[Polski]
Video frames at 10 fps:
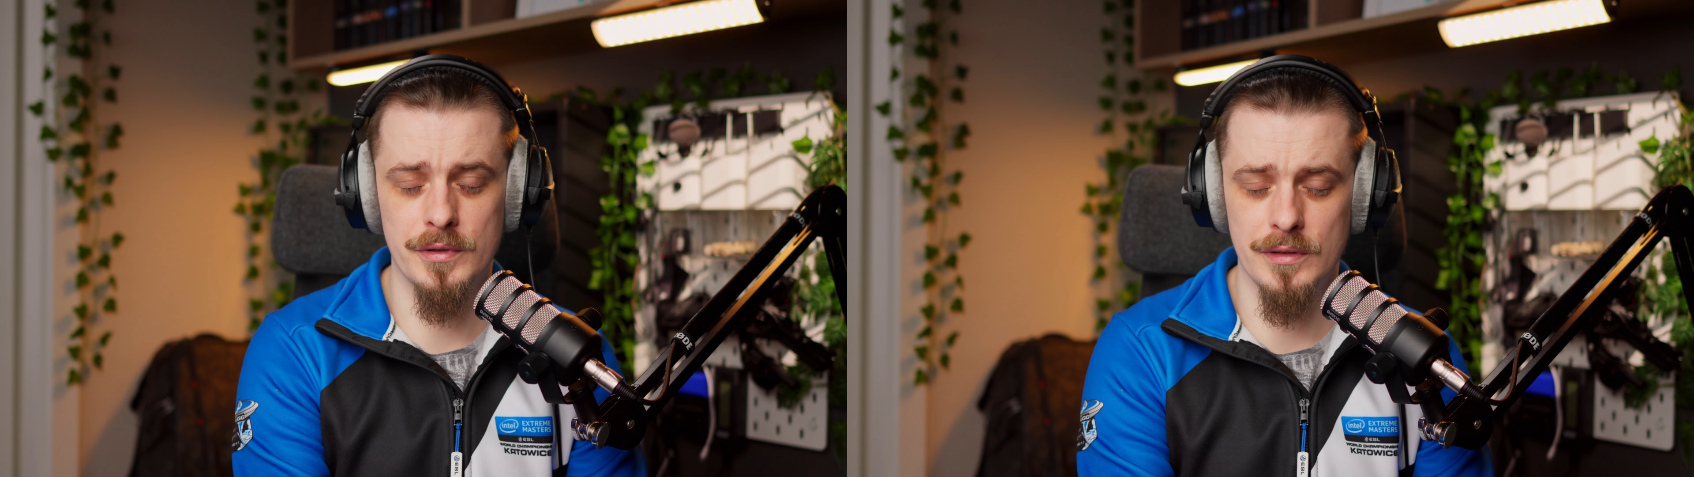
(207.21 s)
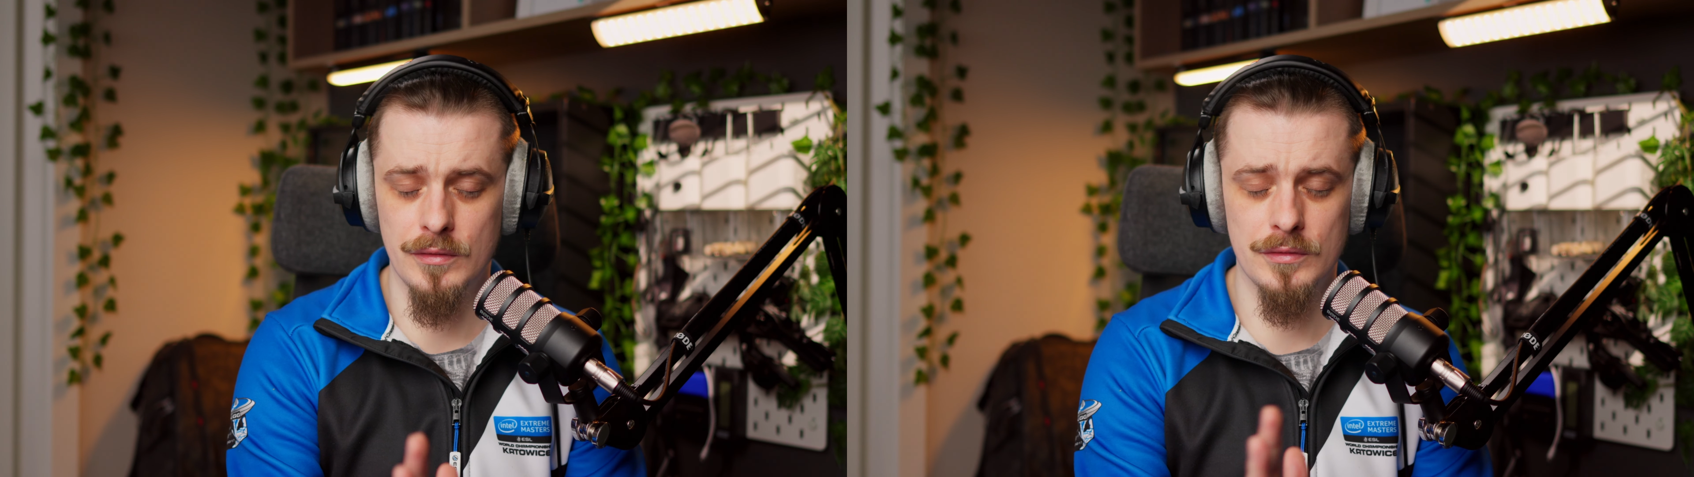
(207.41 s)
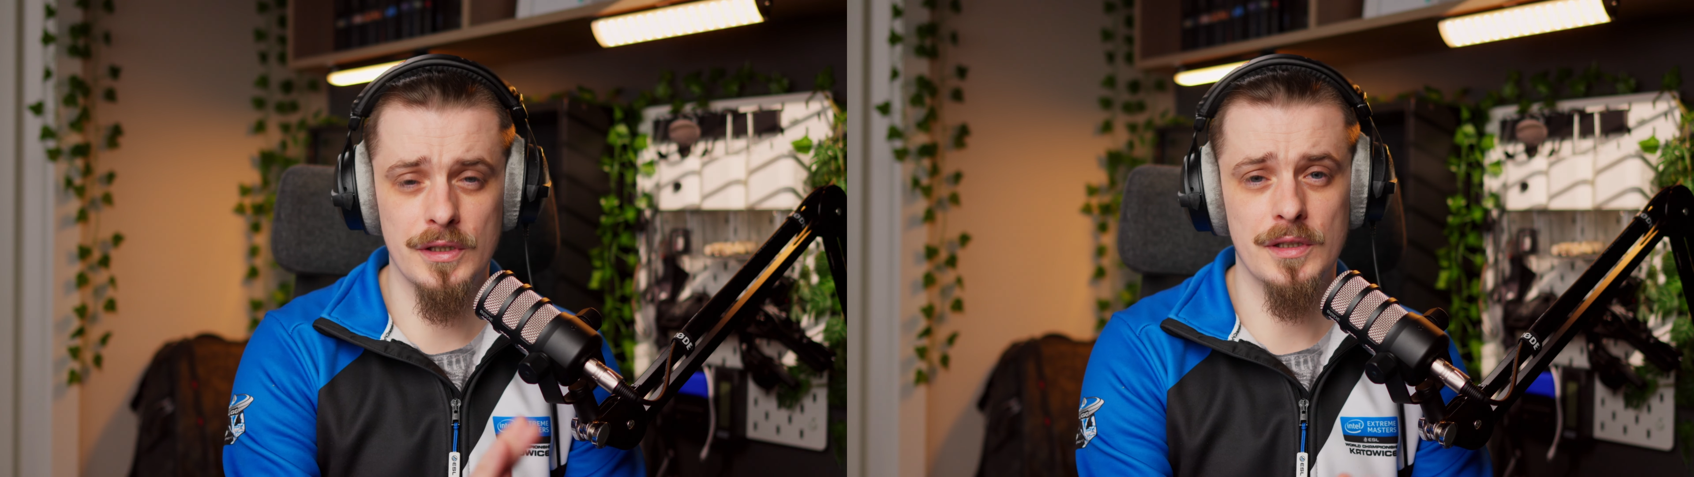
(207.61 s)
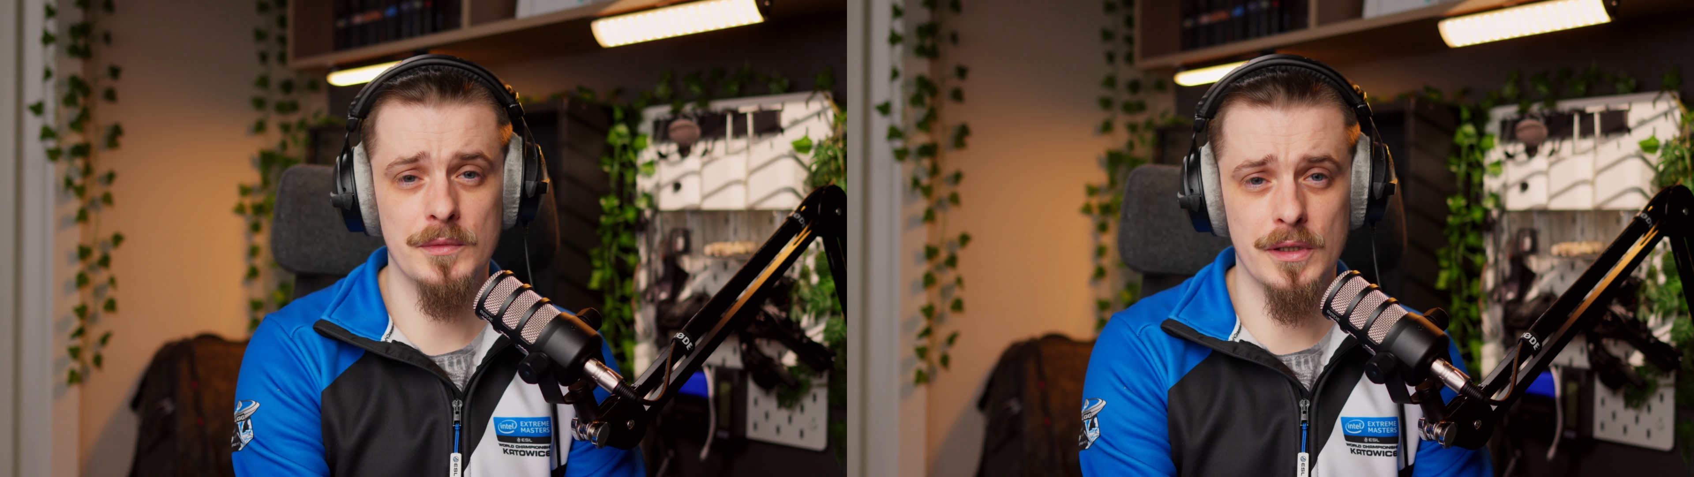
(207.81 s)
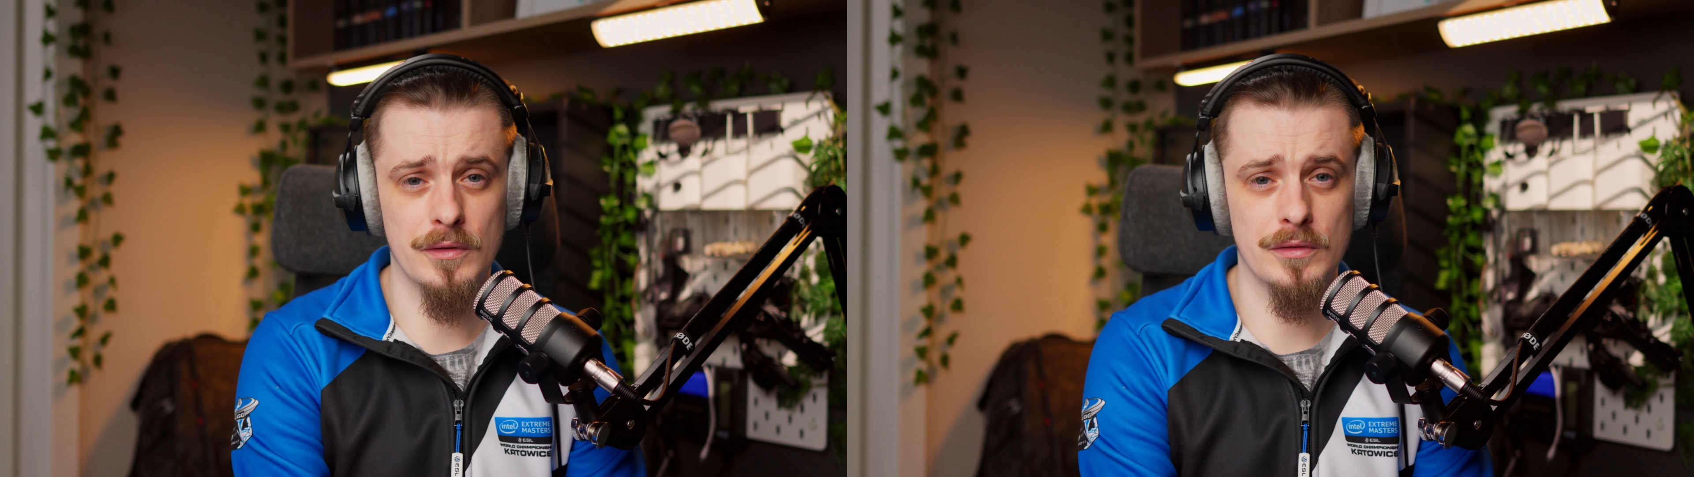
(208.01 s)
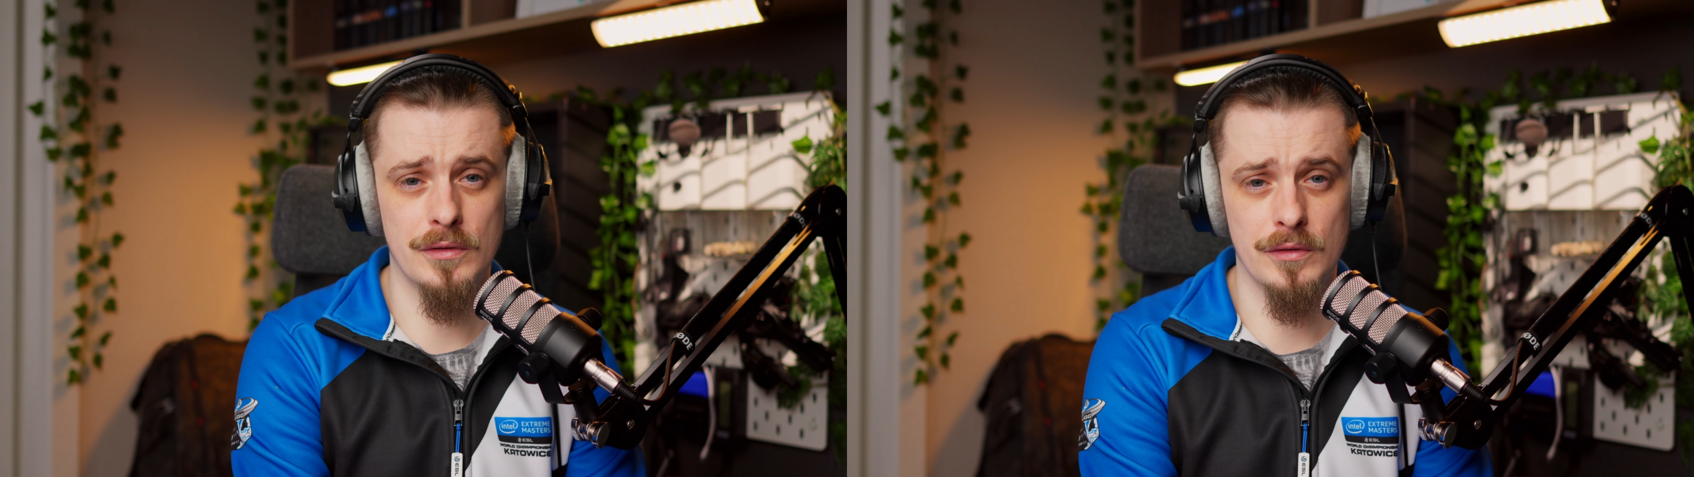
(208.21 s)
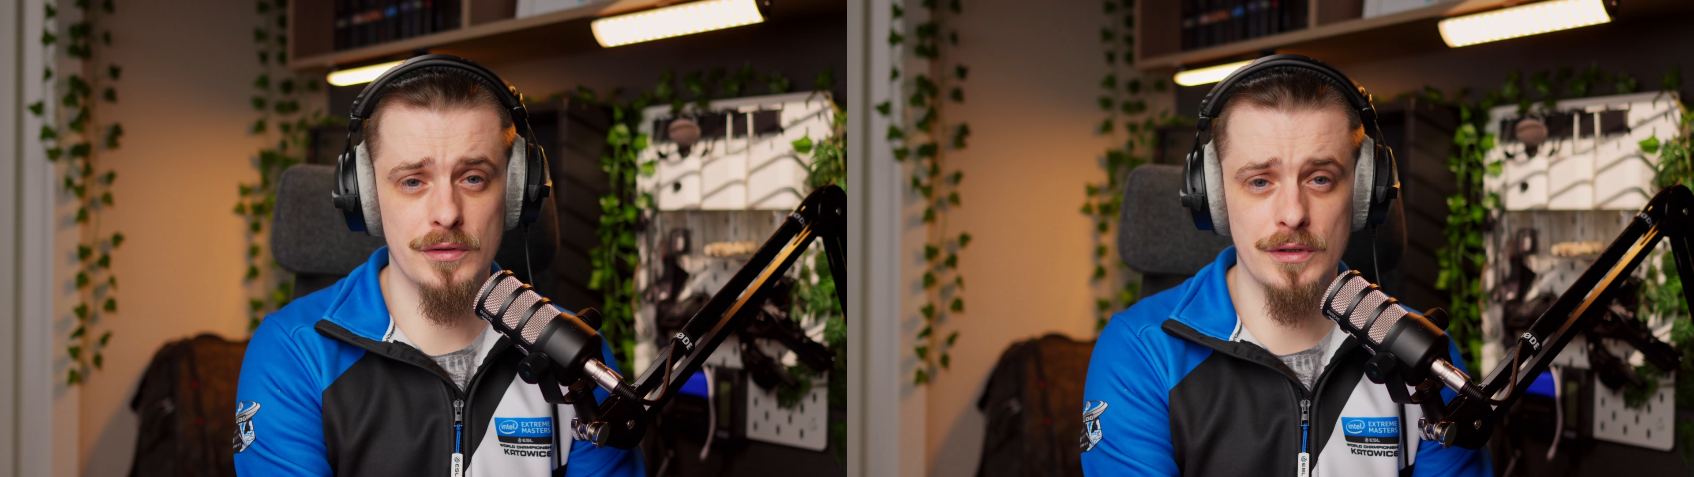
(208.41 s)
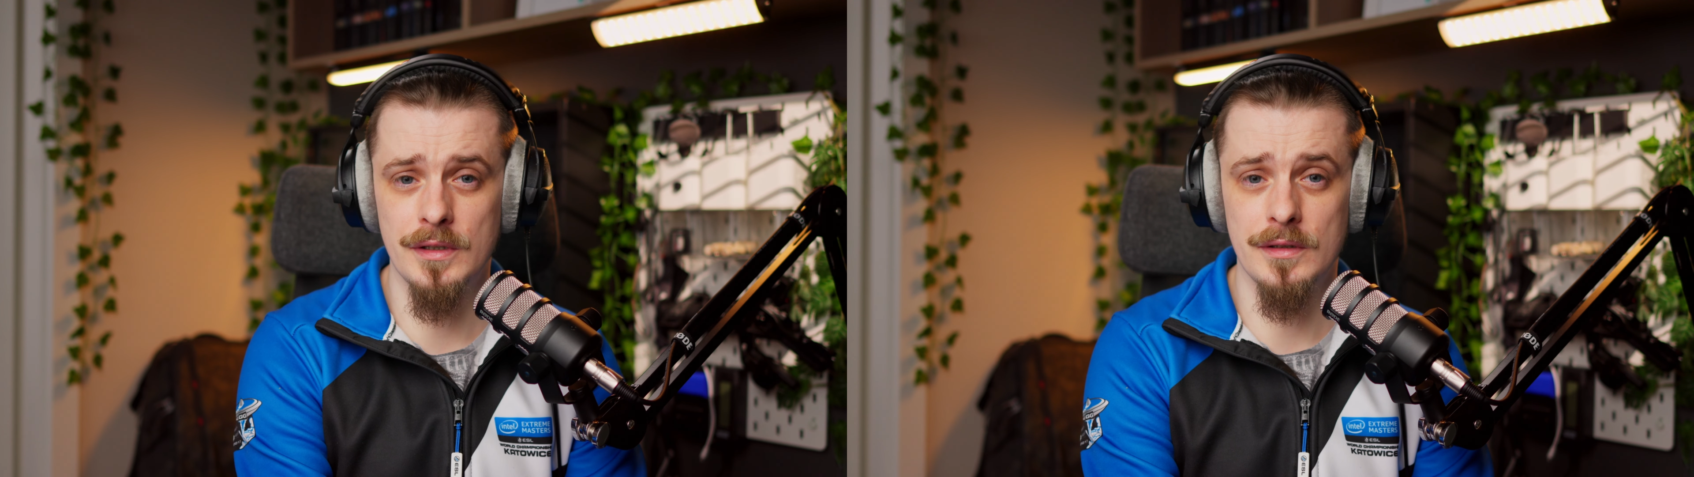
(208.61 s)
przeskoczeniem tej
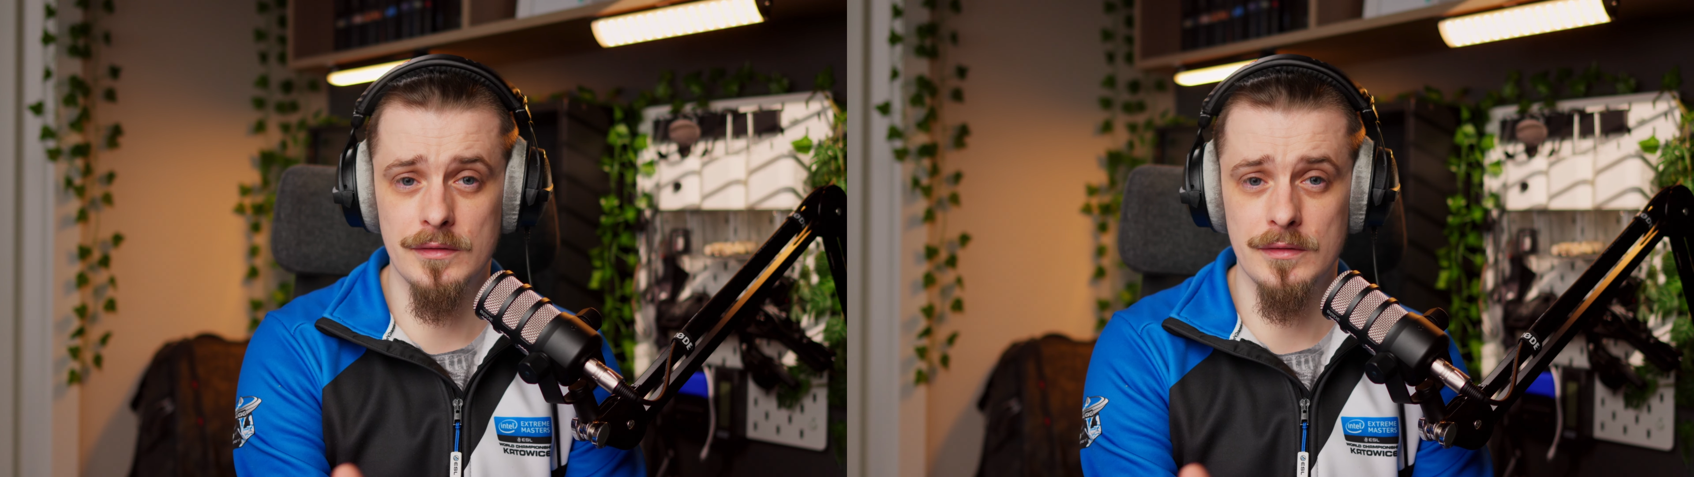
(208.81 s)
ostrości